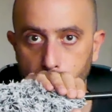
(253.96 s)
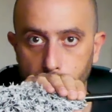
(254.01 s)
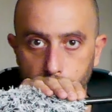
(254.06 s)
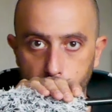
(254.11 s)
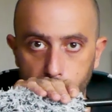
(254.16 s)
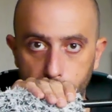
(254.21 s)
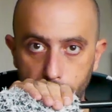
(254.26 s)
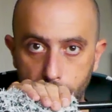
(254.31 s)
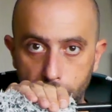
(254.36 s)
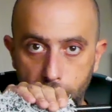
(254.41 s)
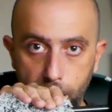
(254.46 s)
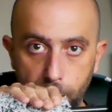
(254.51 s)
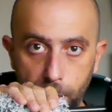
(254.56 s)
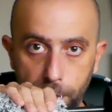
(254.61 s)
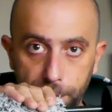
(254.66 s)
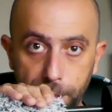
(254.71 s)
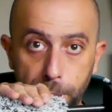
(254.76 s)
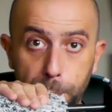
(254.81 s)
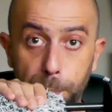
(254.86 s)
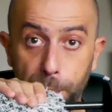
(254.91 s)
qui, elle,
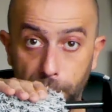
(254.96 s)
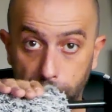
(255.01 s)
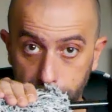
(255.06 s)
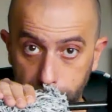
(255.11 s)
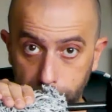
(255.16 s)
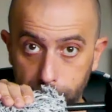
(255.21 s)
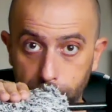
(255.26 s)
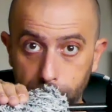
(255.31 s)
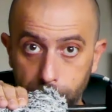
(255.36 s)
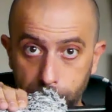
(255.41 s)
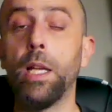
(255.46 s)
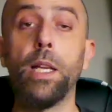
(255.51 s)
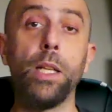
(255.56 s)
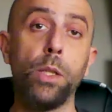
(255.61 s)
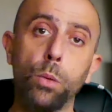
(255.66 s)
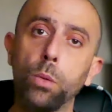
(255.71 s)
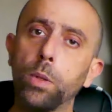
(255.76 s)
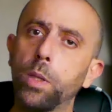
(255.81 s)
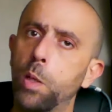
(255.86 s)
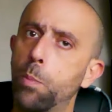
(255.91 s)
est plate et
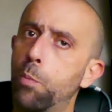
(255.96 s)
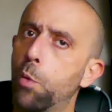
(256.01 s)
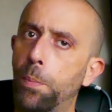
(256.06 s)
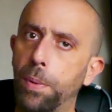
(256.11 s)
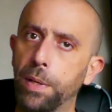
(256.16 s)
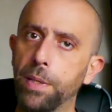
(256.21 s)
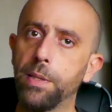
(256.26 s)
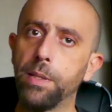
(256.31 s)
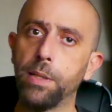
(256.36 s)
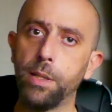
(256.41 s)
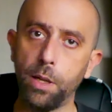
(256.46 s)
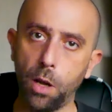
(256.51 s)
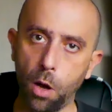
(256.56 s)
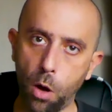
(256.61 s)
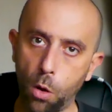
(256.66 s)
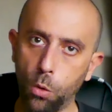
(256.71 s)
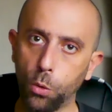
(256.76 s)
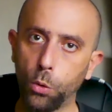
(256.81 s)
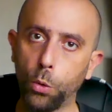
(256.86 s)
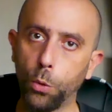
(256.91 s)
donc qui peut passer
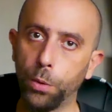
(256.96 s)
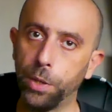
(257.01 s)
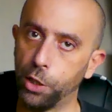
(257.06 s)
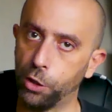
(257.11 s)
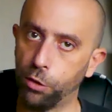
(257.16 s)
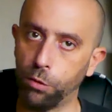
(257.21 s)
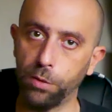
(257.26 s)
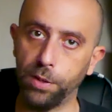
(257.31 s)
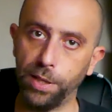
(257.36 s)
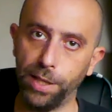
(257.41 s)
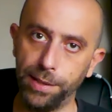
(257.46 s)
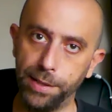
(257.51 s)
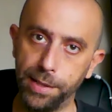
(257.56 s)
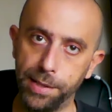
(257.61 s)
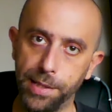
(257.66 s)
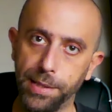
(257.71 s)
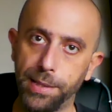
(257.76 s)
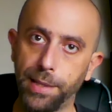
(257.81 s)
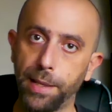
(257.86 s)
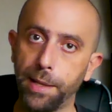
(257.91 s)
entre des jantes et
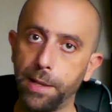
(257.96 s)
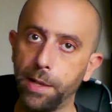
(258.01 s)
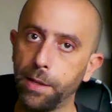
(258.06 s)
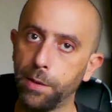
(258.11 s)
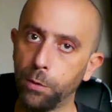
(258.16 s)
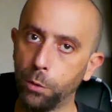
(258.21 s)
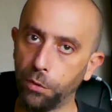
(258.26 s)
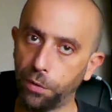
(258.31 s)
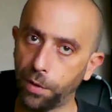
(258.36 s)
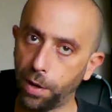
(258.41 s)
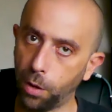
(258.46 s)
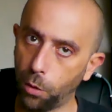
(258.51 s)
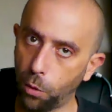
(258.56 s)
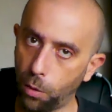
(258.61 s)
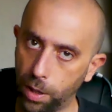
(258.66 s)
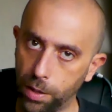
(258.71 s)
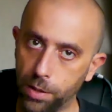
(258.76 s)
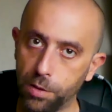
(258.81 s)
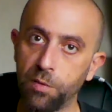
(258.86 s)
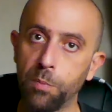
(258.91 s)
des étriers de freins
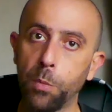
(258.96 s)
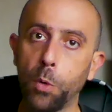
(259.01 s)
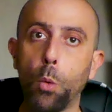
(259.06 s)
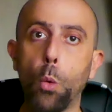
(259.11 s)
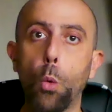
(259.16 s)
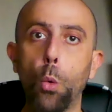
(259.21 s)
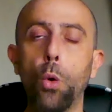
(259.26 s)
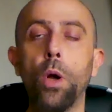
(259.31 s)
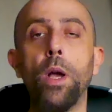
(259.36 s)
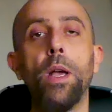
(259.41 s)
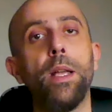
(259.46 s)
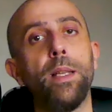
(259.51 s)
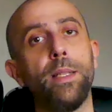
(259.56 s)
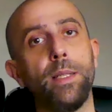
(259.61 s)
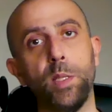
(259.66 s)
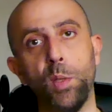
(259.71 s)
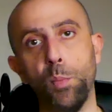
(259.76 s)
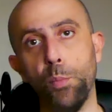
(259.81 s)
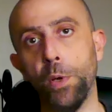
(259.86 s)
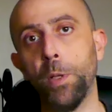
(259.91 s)
relativement gros,
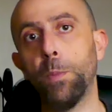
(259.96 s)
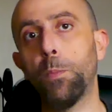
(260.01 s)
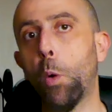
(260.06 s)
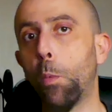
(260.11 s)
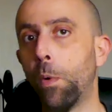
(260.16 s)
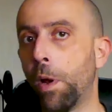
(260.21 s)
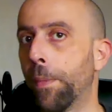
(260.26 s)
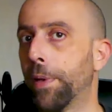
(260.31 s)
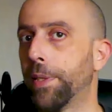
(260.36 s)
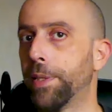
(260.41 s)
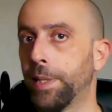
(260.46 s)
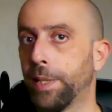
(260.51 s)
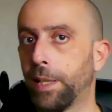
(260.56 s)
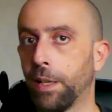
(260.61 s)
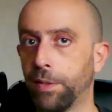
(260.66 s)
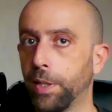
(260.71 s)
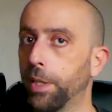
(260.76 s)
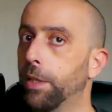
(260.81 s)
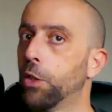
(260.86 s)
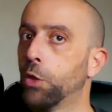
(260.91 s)
ce qui peut être problématique
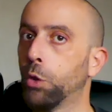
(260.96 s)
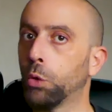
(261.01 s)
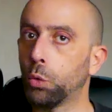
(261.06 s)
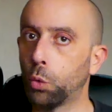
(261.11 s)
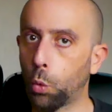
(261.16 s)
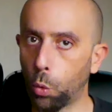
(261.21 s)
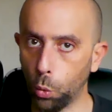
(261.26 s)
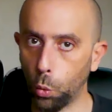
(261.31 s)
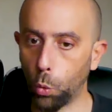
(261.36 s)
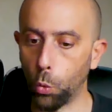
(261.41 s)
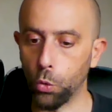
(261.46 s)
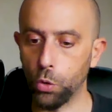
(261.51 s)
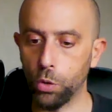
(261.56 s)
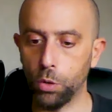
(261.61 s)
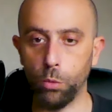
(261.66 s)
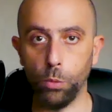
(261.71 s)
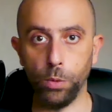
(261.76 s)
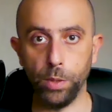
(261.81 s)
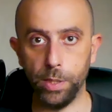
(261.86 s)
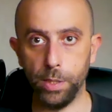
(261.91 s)
avec des jantes trop
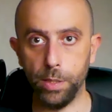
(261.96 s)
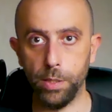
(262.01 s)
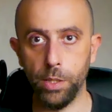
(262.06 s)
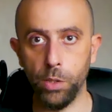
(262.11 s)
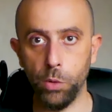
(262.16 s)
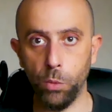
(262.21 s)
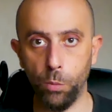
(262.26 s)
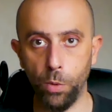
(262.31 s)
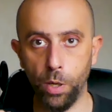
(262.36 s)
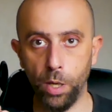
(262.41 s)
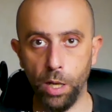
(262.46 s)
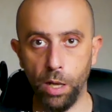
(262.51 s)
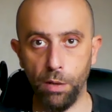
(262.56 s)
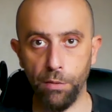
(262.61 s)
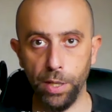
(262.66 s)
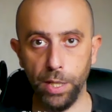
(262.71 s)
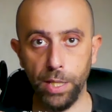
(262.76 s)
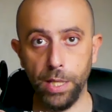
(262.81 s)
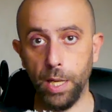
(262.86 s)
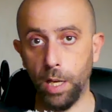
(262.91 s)
grosses. Donc ici au moins
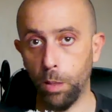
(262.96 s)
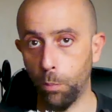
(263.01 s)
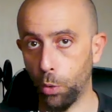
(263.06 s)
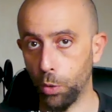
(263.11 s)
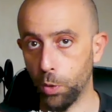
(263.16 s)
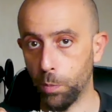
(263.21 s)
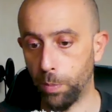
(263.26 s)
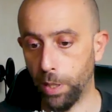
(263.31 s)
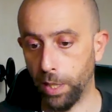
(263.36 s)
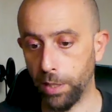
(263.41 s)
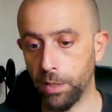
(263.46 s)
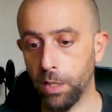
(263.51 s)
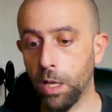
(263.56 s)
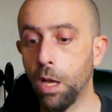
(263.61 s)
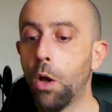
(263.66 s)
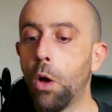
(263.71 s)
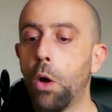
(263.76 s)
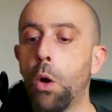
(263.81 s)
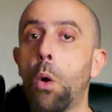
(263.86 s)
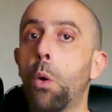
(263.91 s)
avec la brosse plate,
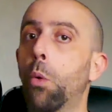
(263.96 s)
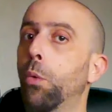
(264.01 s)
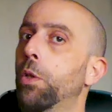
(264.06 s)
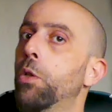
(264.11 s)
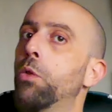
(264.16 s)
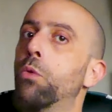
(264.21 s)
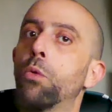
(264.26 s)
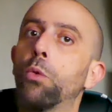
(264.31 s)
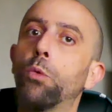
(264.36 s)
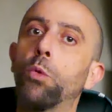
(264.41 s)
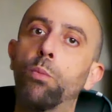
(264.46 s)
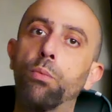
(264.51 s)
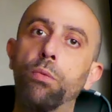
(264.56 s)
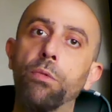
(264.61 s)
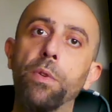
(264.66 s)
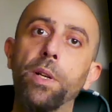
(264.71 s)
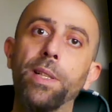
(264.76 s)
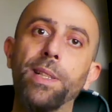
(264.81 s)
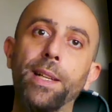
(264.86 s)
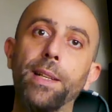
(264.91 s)
on est sûr de
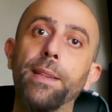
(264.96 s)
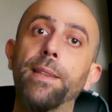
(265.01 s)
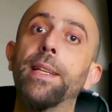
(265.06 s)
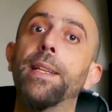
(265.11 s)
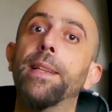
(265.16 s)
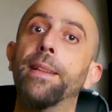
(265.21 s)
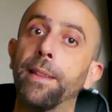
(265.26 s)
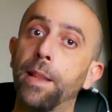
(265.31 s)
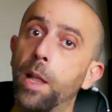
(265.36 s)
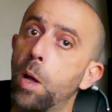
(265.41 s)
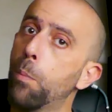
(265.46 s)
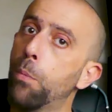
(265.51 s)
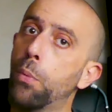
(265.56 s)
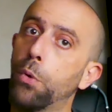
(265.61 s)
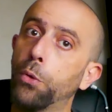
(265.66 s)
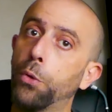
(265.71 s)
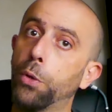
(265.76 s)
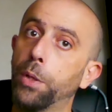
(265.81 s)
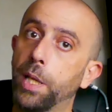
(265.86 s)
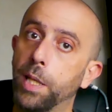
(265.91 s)
pouvoir traiter
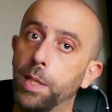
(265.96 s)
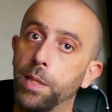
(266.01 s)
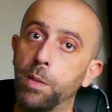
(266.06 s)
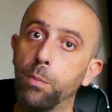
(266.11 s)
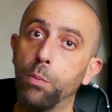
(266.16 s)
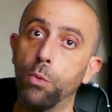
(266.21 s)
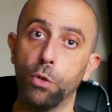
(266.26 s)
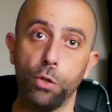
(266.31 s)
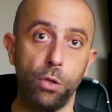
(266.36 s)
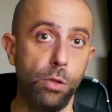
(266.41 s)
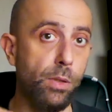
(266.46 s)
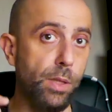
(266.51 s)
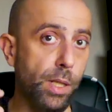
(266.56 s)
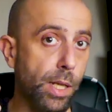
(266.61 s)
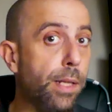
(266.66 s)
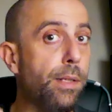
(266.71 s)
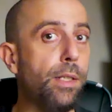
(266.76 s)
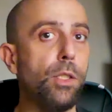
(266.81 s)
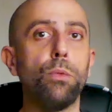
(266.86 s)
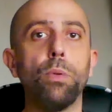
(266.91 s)
n'importe quel type de jante
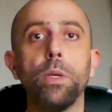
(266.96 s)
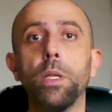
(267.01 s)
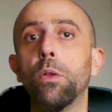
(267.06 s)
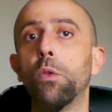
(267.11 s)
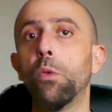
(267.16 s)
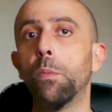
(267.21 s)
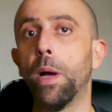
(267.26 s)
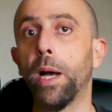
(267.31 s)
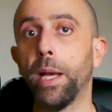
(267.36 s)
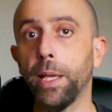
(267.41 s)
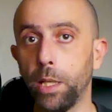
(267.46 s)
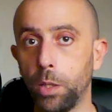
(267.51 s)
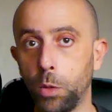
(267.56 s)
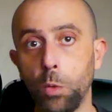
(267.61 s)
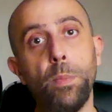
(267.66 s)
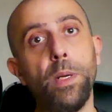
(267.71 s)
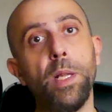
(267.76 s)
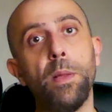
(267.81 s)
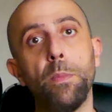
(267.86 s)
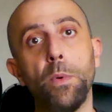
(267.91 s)
et nettoyer le baril
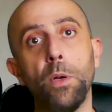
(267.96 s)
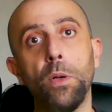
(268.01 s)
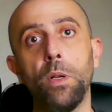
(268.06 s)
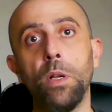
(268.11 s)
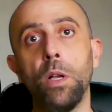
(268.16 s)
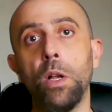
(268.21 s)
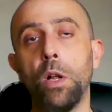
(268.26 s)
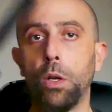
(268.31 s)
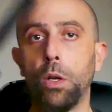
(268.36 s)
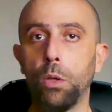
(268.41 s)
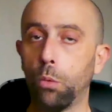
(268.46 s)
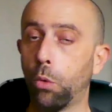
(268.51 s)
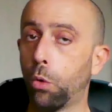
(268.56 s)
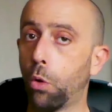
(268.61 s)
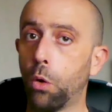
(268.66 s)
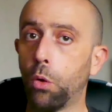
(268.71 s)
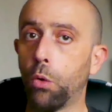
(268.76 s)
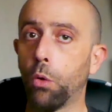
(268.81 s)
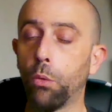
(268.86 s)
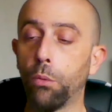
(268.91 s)
complètement. Donc
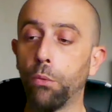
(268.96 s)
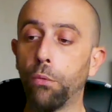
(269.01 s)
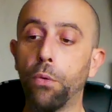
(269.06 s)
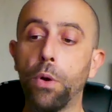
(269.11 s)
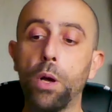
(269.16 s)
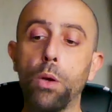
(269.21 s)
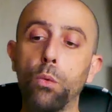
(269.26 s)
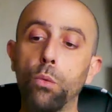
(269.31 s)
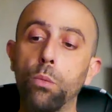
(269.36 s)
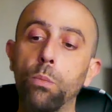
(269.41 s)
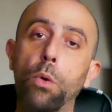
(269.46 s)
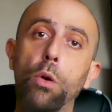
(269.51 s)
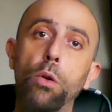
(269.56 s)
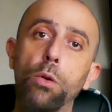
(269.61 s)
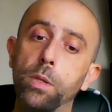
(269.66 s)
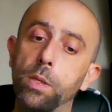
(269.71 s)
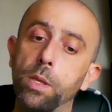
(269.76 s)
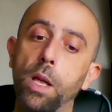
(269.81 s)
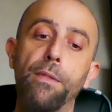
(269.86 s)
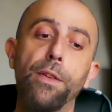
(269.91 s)
encore une fois, une
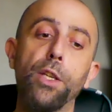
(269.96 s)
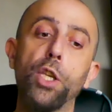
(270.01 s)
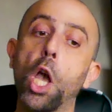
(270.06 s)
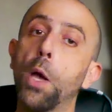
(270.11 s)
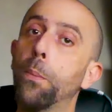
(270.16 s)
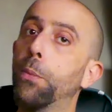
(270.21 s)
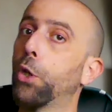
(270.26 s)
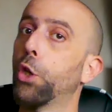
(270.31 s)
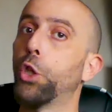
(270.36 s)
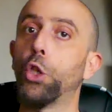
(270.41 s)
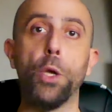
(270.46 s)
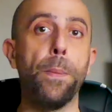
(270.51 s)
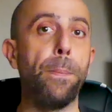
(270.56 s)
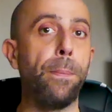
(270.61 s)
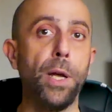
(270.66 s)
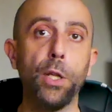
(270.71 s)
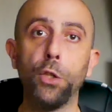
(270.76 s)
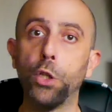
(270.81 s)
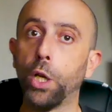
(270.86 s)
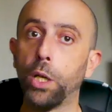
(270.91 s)
brosse avec un prix qui n'est
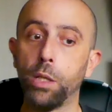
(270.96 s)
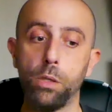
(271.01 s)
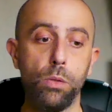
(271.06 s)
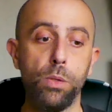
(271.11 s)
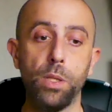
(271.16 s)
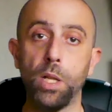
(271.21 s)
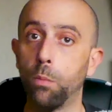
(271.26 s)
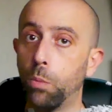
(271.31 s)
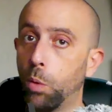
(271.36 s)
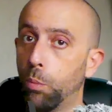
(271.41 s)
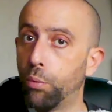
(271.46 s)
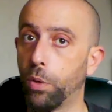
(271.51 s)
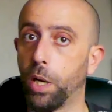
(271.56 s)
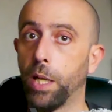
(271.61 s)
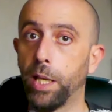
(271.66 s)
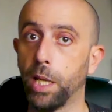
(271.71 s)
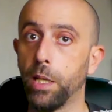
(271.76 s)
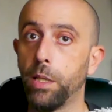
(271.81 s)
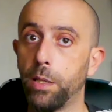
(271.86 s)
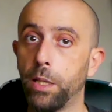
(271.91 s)
pas déraisonnable pour la
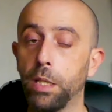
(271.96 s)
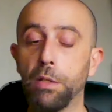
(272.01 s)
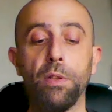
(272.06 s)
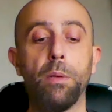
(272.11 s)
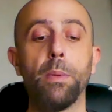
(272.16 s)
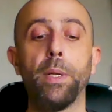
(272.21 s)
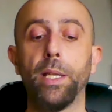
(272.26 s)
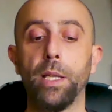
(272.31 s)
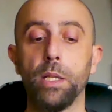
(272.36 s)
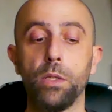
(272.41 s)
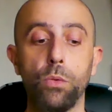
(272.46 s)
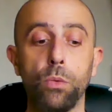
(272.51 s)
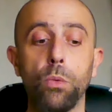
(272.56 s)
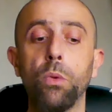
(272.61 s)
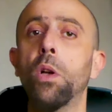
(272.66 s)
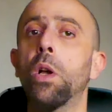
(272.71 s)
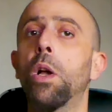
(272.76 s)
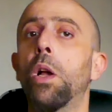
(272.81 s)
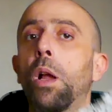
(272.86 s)
qualité de fabrication.